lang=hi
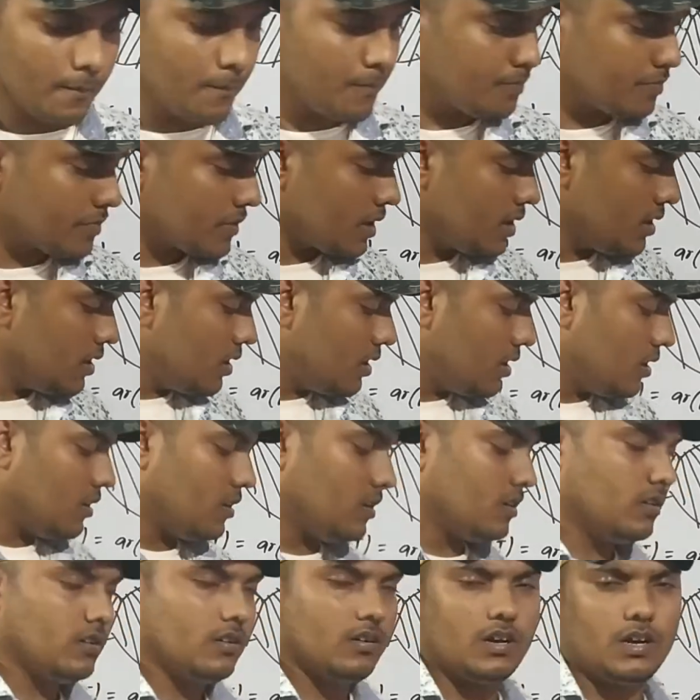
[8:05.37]
हैं
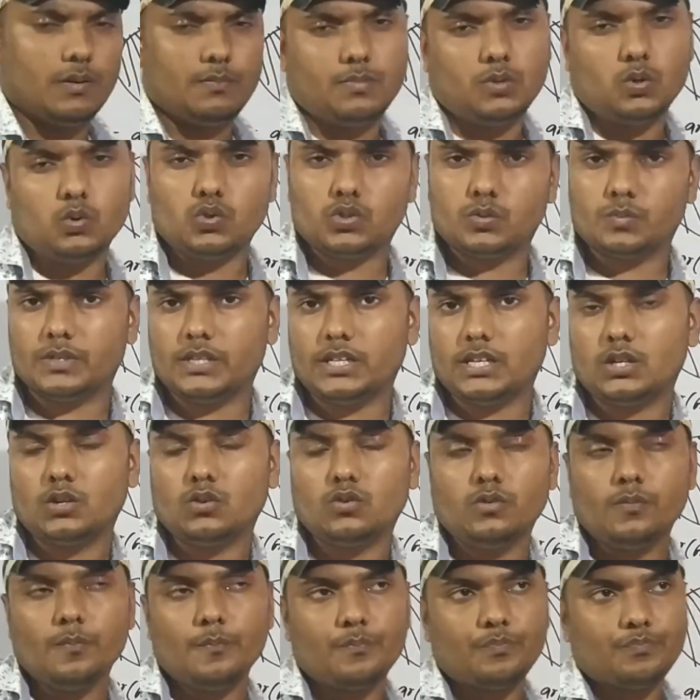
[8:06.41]
आप नोट्स में देख
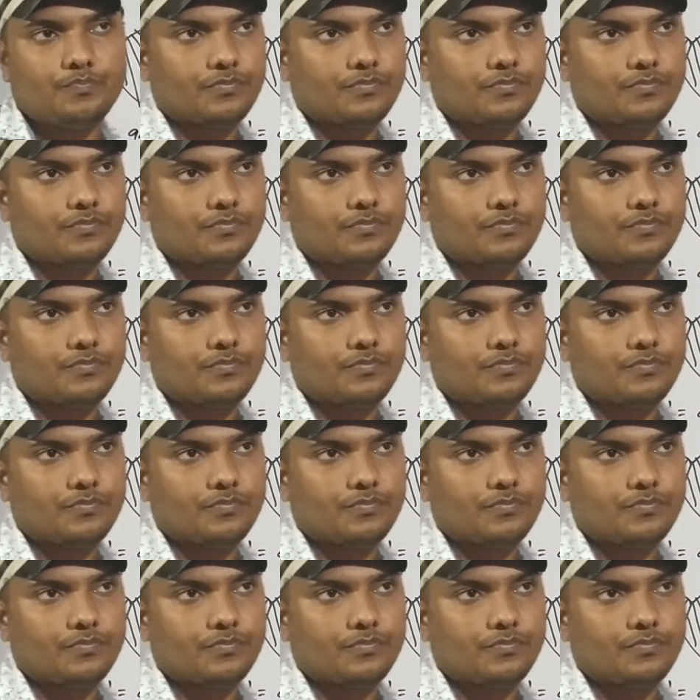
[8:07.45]
लो